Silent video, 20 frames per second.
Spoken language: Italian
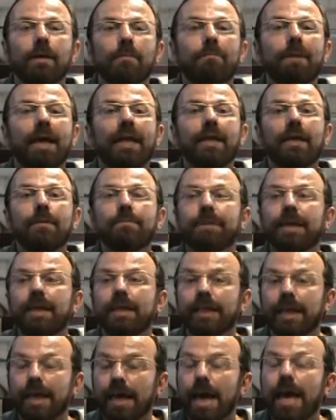palla al
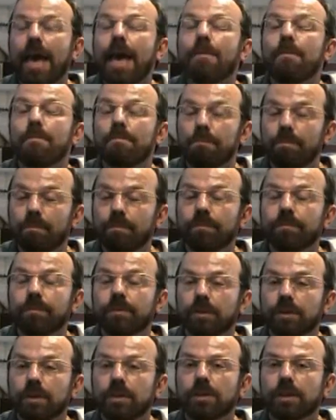piede è mh,
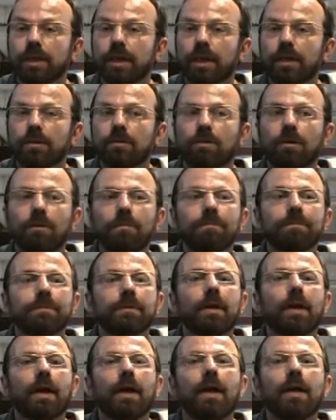mm, discreto,
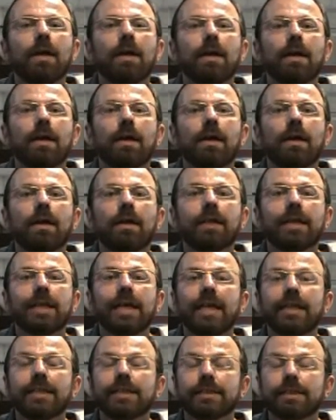eh,
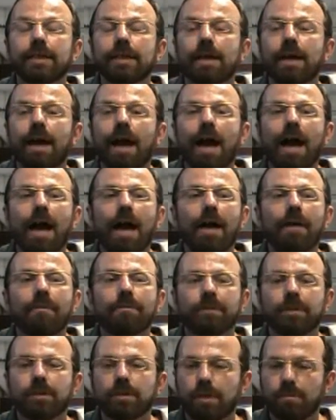riesce
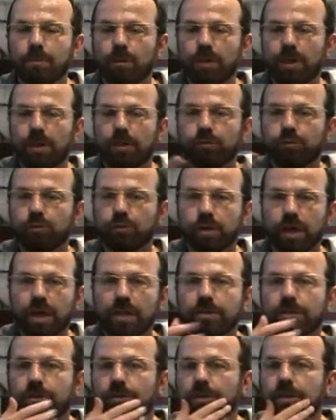a, diciamo, il suo
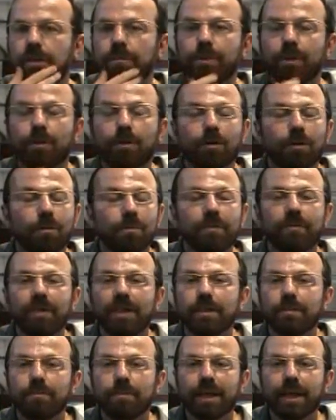gesto tipico come
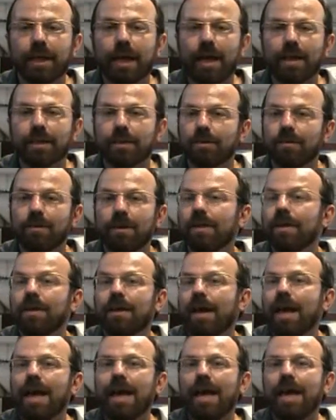viene imbeccato
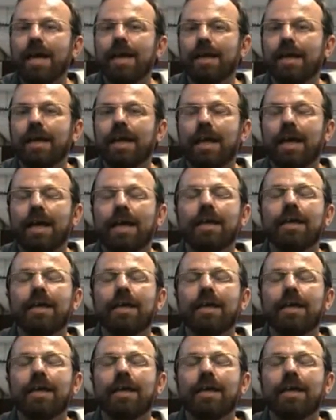è, è,